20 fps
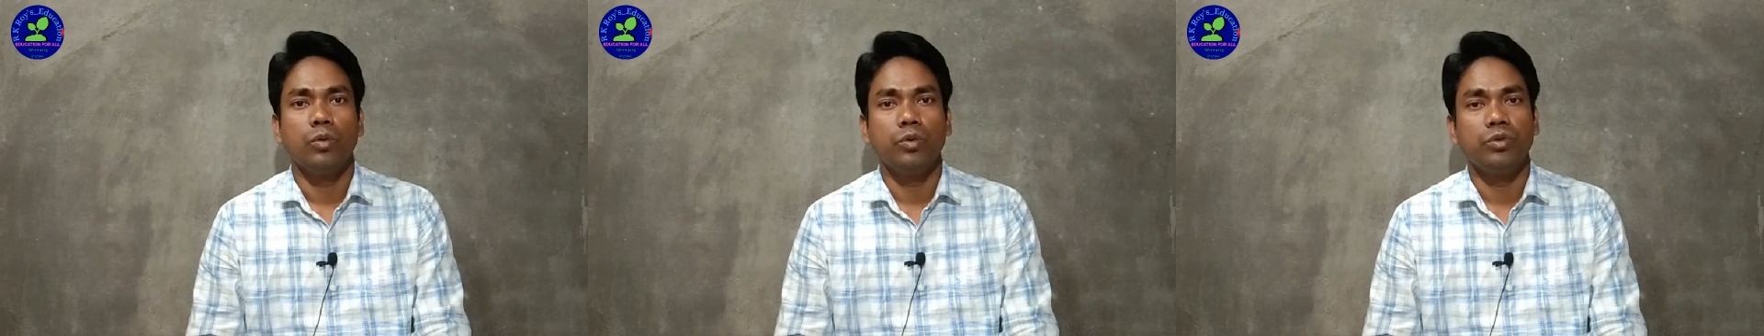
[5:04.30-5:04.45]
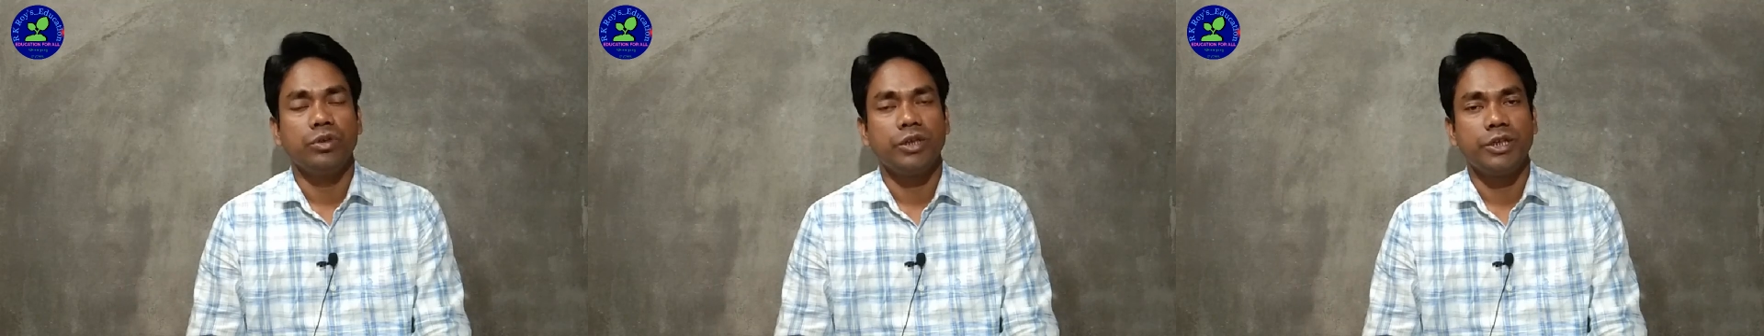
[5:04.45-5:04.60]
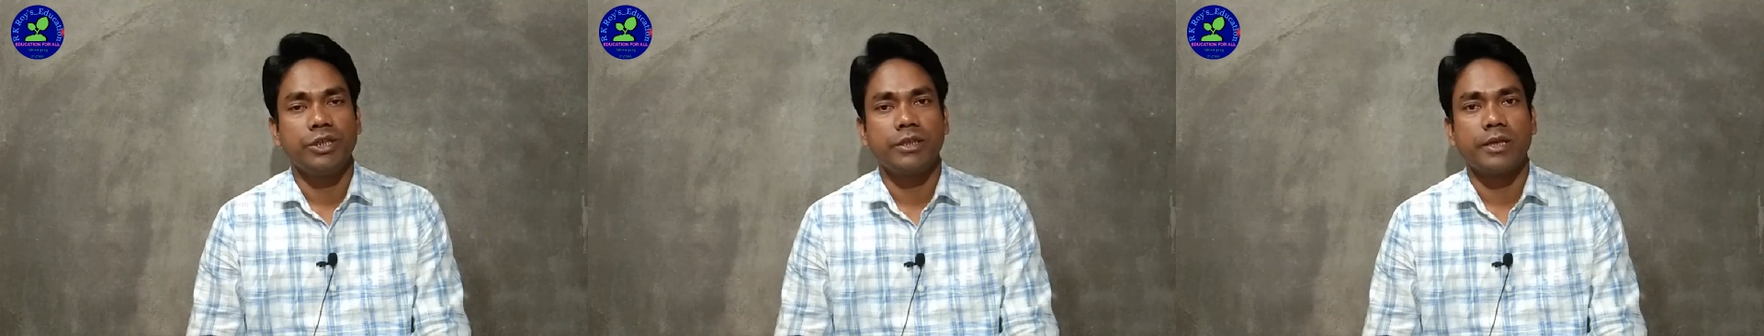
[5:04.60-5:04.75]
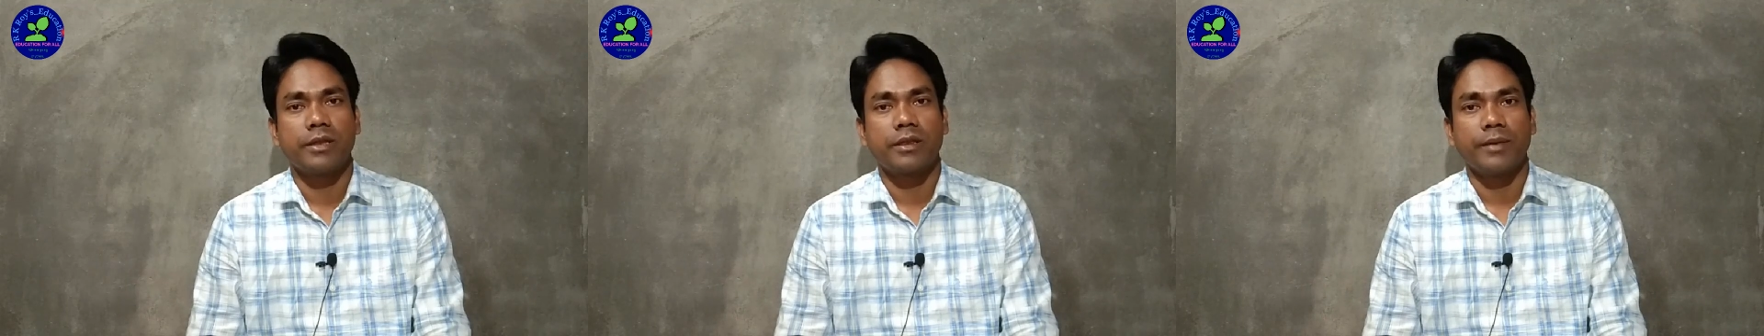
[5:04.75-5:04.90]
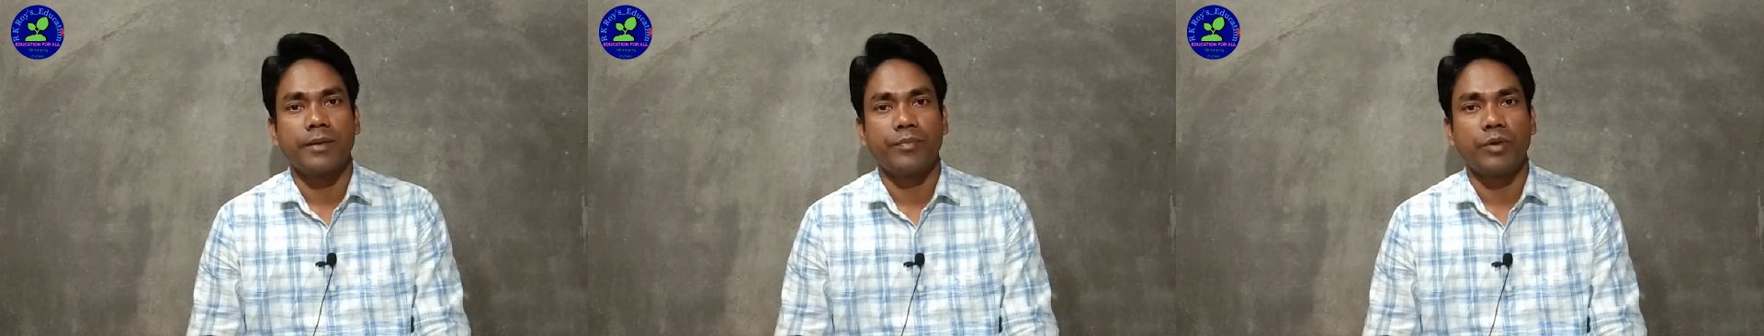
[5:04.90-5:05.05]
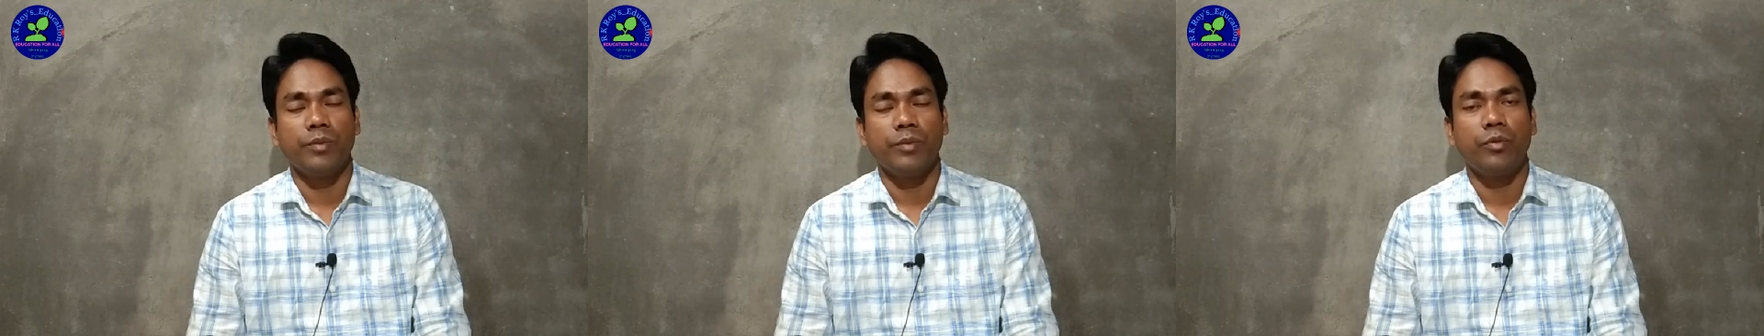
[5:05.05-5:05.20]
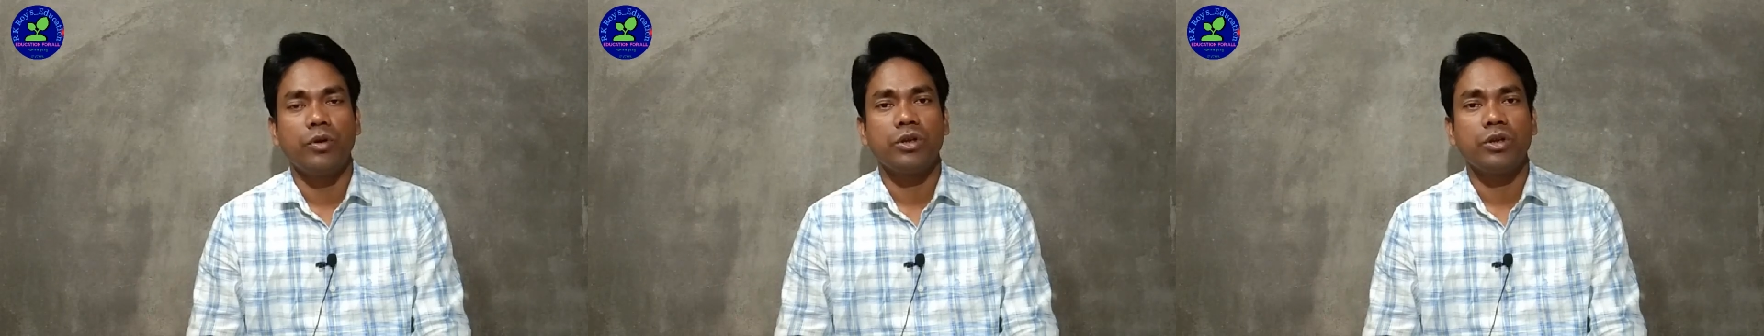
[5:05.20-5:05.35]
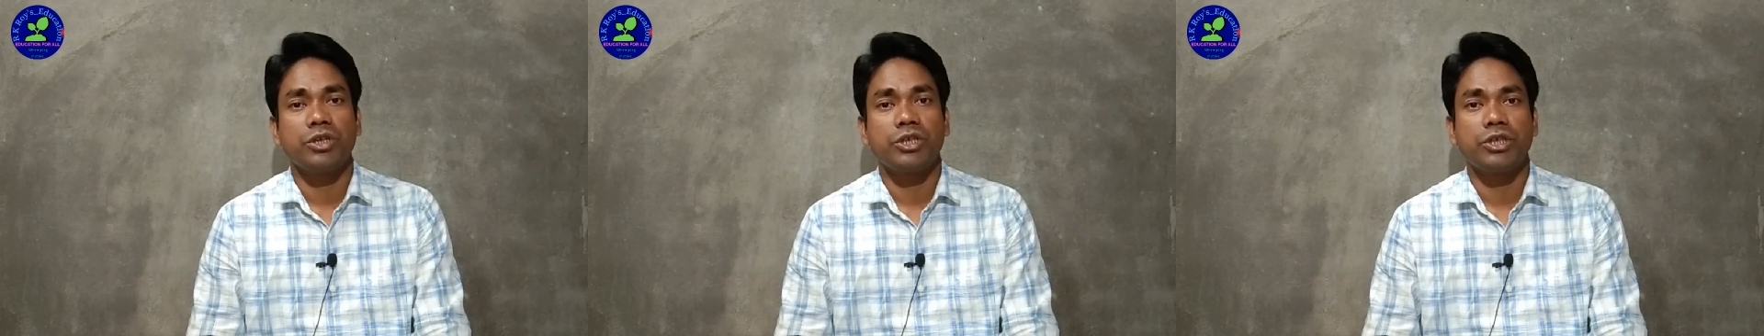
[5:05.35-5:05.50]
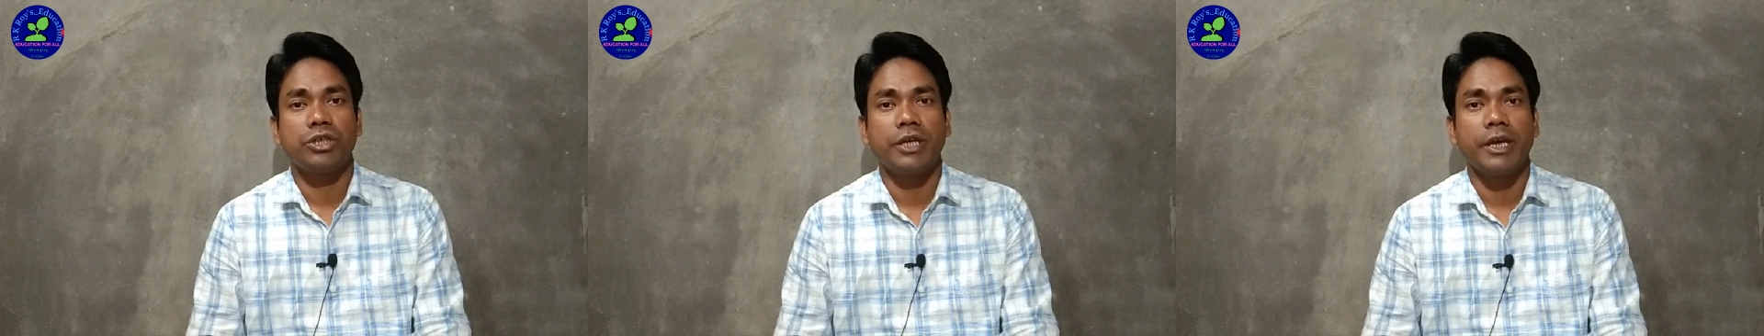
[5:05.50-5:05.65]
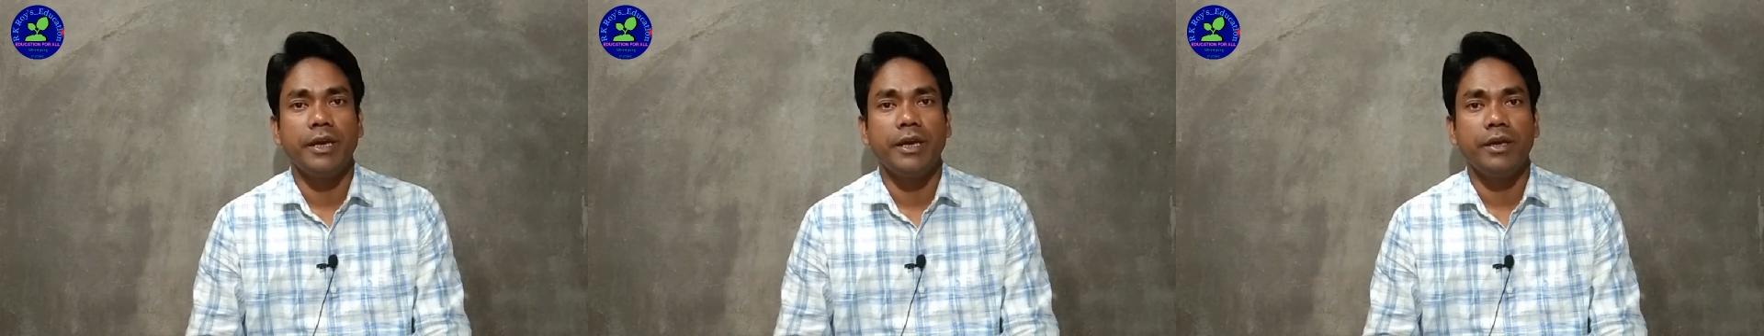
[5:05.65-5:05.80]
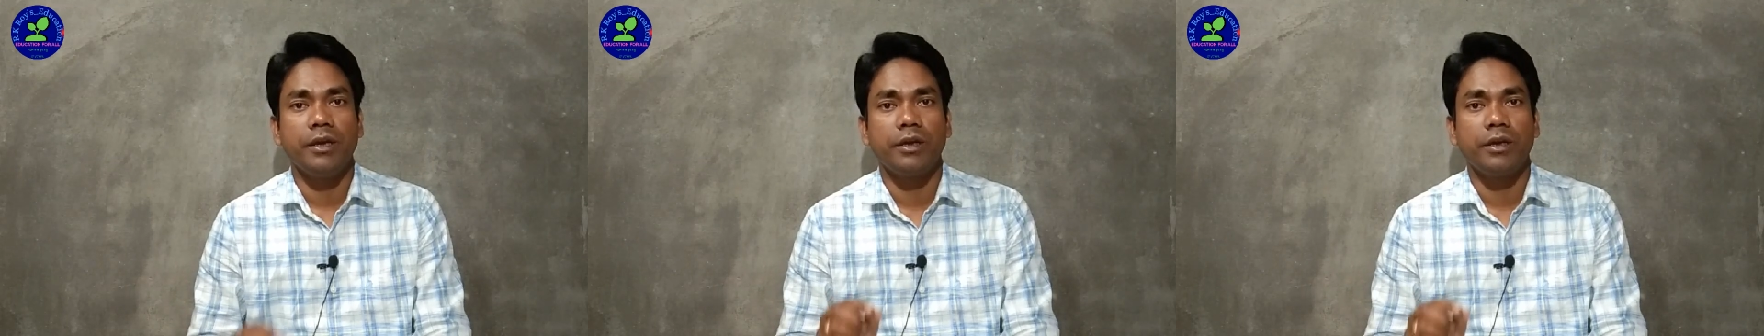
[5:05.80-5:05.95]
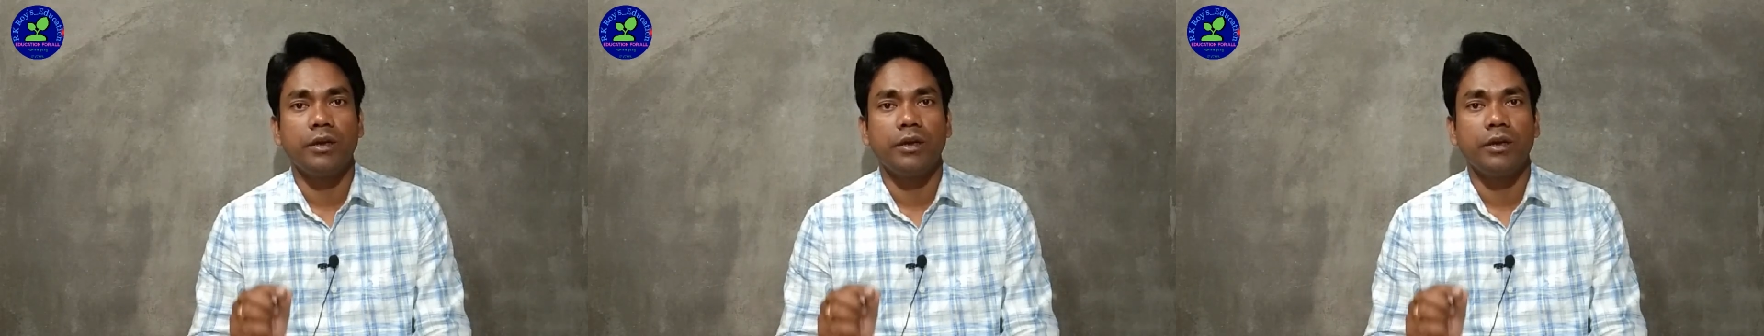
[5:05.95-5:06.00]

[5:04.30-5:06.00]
উনত্রিশে সেপ্টেম্বর সেই